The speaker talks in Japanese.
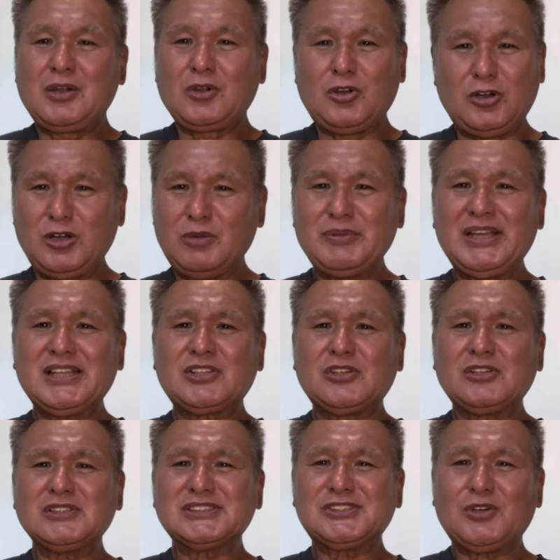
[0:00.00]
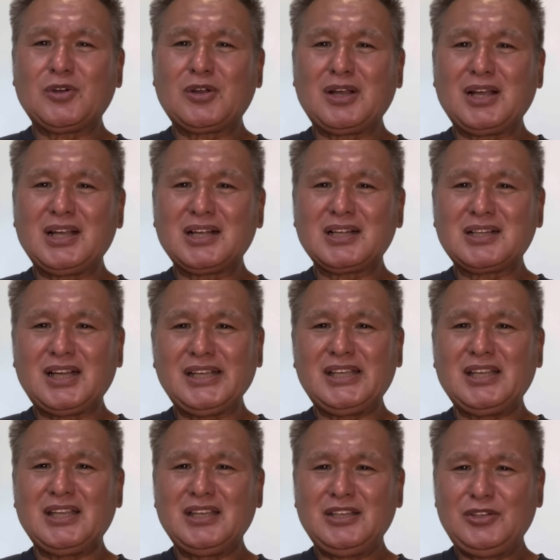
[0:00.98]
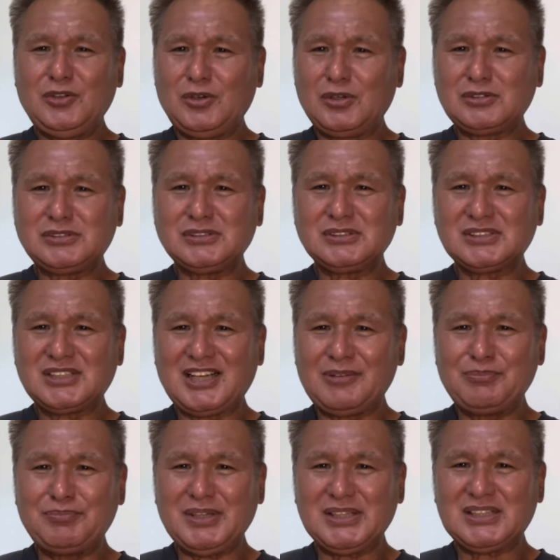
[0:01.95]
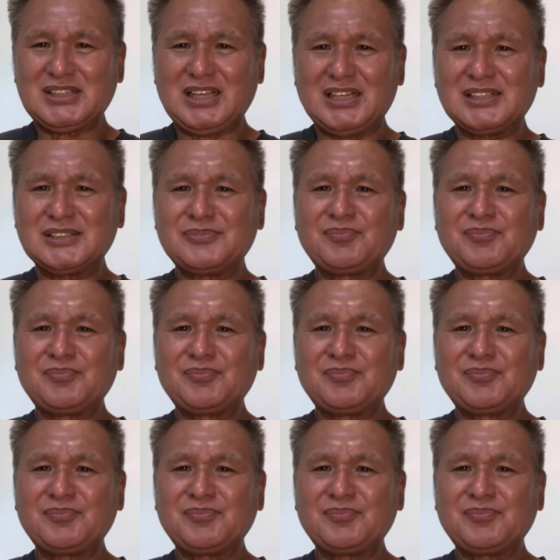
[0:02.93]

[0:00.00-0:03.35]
公明党創価学会よく頑張った